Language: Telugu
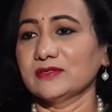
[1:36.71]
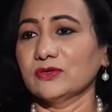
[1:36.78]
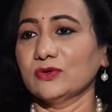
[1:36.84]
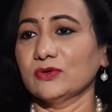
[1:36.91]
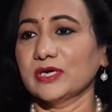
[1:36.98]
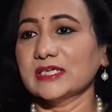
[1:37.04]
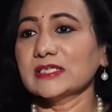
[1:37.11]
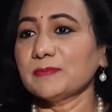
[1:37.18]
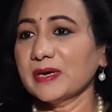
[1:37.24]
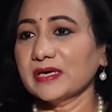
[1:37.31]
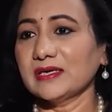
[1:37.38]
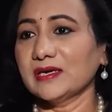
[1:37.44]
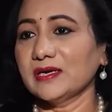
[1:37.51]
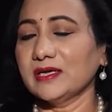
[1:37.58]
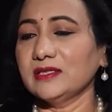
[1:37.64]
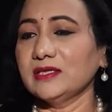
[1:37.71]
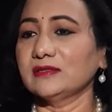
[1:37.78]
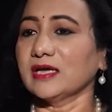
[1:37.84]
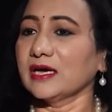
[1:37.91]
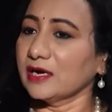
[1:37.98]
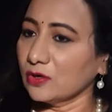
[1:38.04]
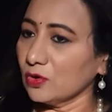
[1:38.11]
సో రెస్పెక్ట్
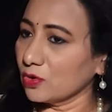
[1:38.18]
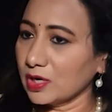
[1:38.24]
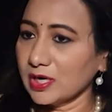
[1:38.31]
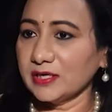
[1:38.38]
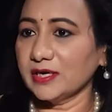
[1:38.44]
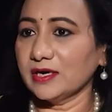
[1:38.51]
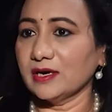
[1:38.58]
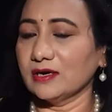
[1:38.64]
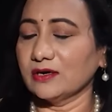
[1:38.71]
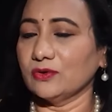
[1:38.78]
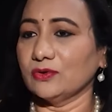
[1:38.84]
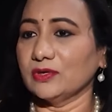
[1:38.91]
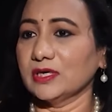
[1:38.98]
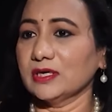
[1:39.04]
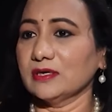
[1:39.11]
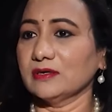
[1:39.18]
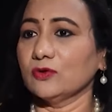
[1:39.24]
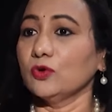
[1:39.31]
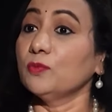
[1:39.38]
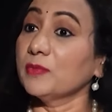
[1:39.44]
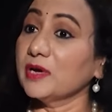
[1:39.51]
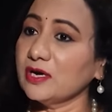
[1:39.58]
అనేది తనకు ఒక్కటే కాకుండా
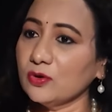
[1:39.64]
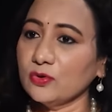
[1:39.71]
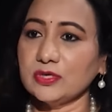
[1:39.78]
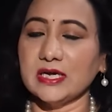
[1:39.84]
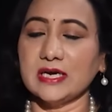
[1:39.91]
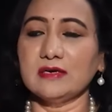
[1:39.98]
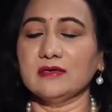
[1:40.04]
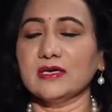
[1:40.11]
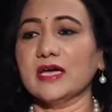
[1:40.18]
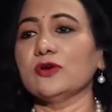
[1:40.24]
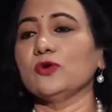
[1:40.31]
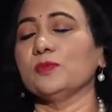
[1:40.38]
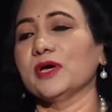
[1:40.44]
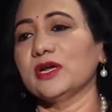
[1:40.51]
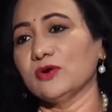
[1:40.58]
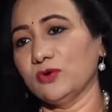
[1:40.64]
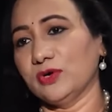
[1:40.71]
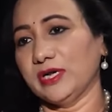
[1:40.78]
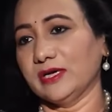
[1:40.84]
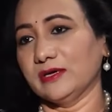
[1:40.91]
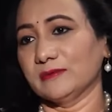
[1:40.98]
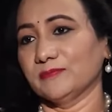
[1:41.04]
ఉమెన్హుడ్ ఎంటైర్
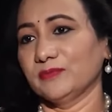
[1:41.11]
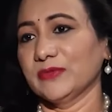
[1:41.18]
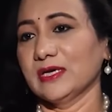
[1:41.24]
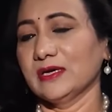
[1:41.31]
ఉమెన్హుడ్కి